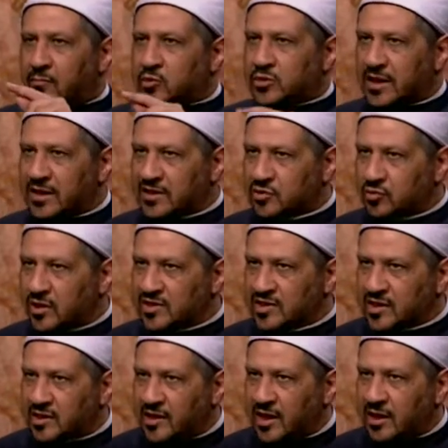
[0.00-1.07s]
مثلث ثلاثي
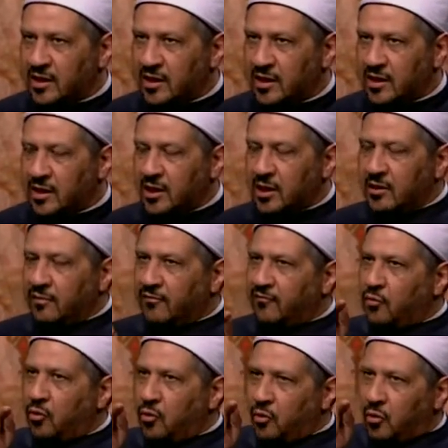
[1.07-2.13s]
كده ايوه
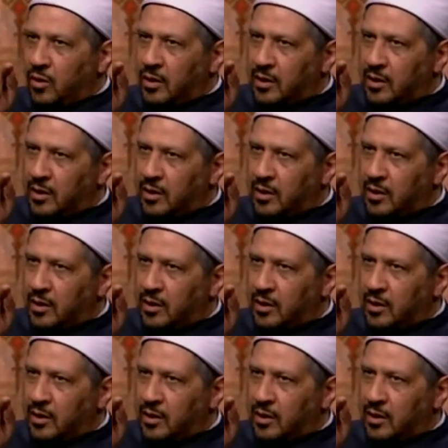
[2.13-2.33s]
فوق